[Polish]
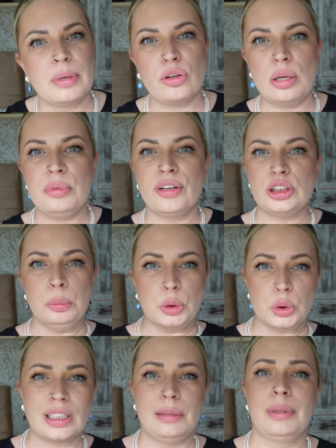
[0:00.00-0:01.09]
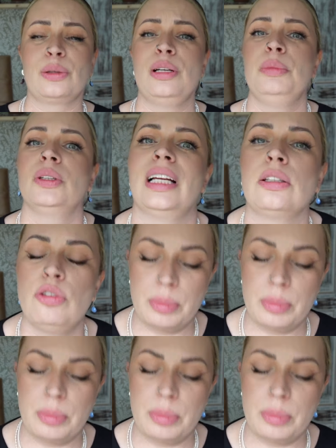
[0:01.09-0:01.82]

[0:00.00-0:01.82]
Brakuje mi właśnie biżuterii, brakuje mi dodatku,